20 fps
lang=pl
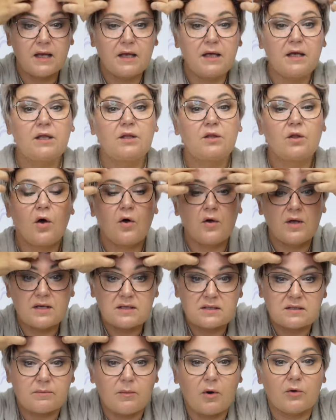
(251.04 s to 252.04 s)
i to
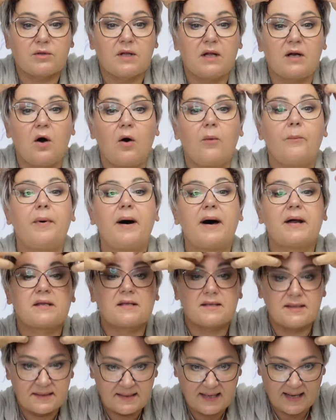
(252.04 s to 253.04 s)
jest model
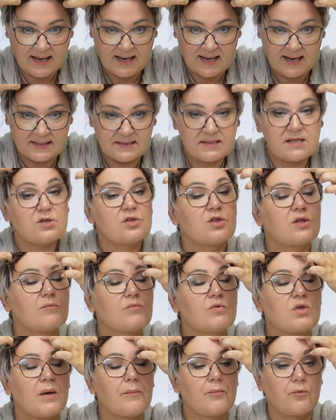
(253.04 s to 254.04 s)
oparty na klasycznym
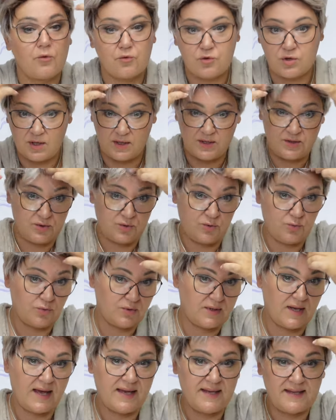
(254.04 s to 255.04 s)
czepku, czyli
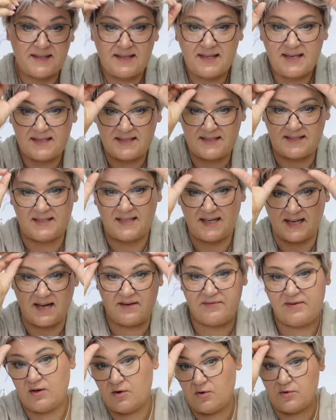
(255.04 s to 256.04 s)
tutaj nic
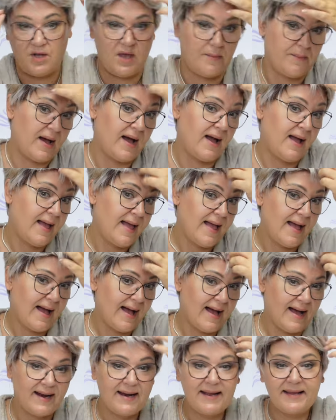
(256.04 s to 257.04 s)
ciekawego nie ma,
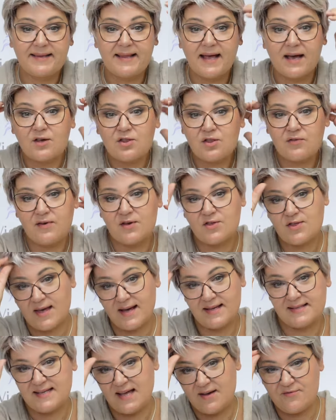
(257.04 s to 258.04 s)
ale ta
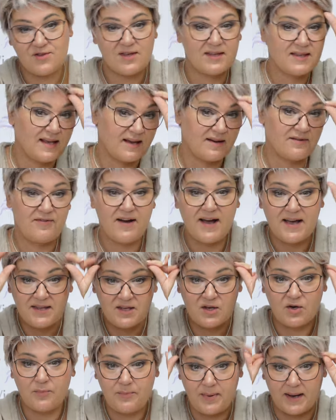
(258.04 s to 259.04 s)
grzybeczka zawsze tak
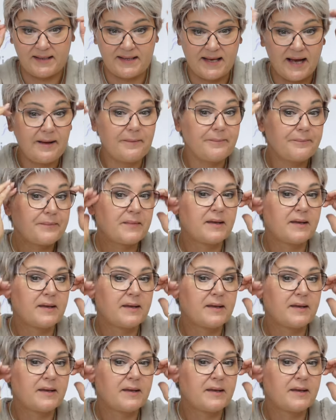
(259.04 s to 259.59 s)
fajnie opada